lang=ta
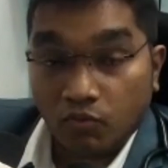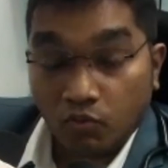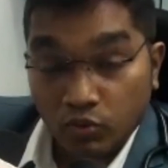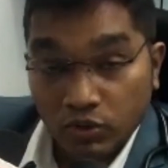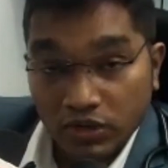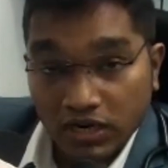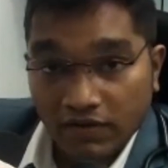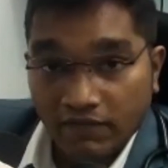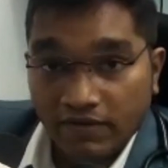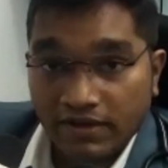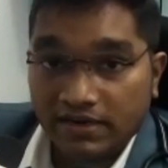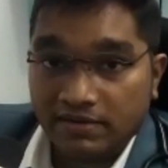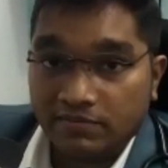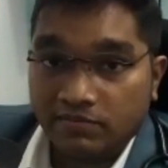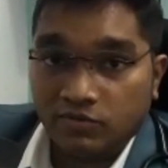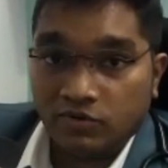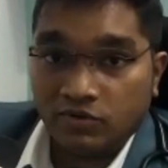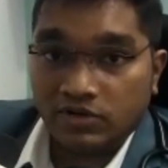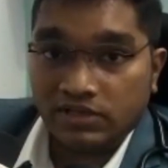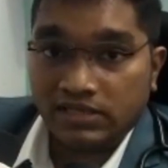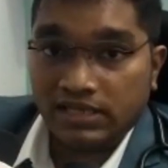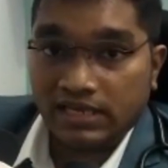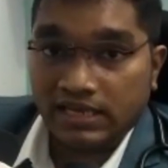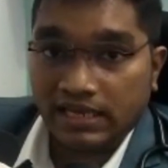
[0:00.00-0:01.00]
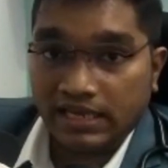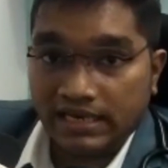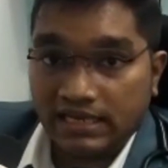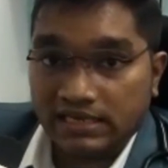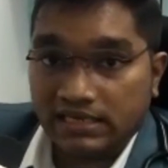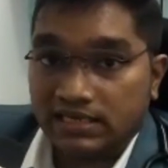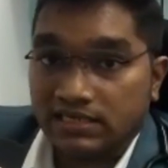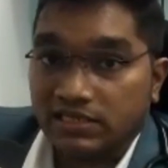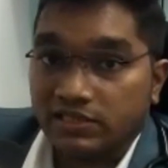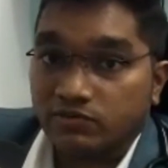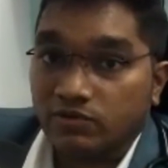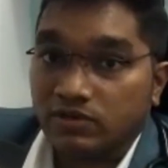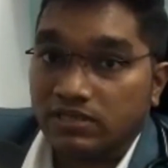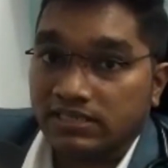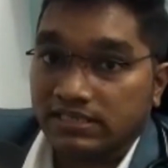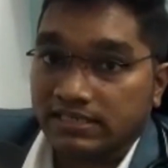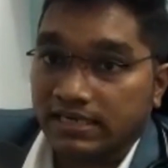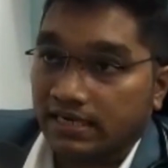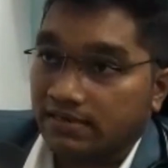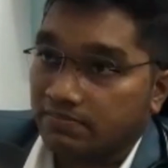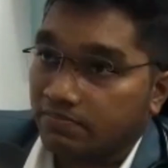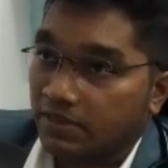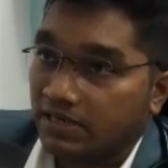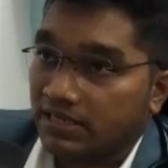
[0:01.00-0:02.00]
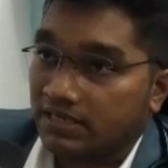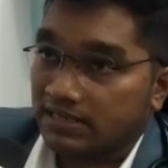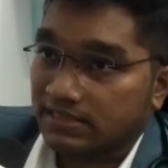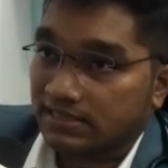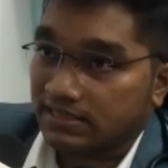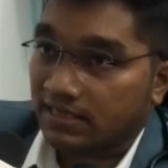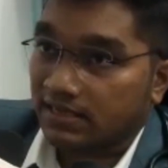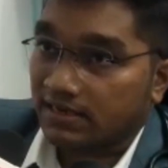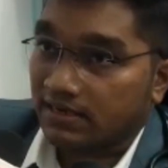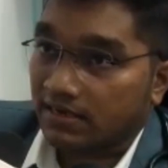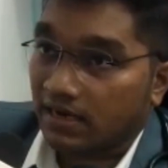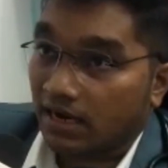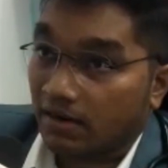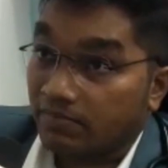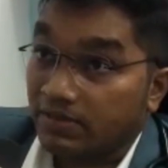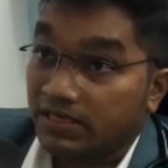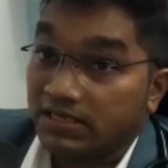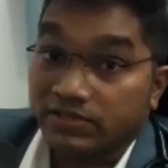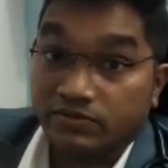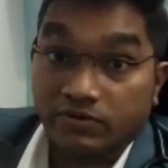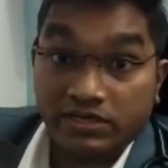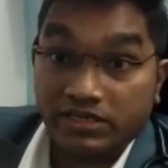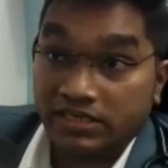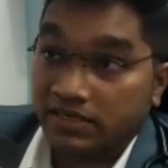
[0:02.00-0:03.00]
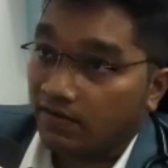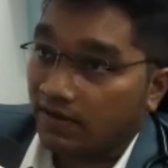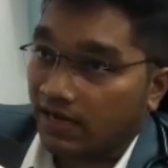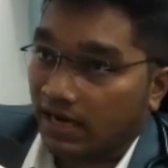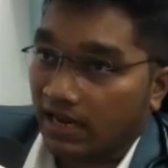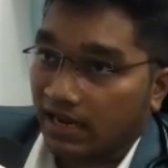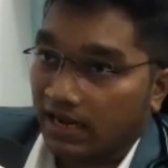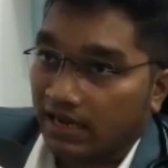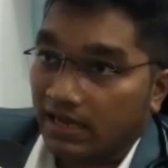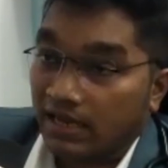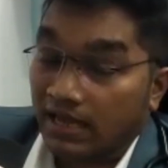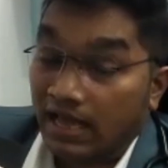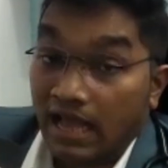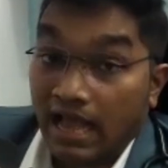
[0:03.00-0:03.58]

உள்ளே வரும்போதே எனக்கு இன்சுலின் ஸ்டார்ட் பண்ணுங்கள் சார் அப்படின்னு சொல்லிட்டு வராங்க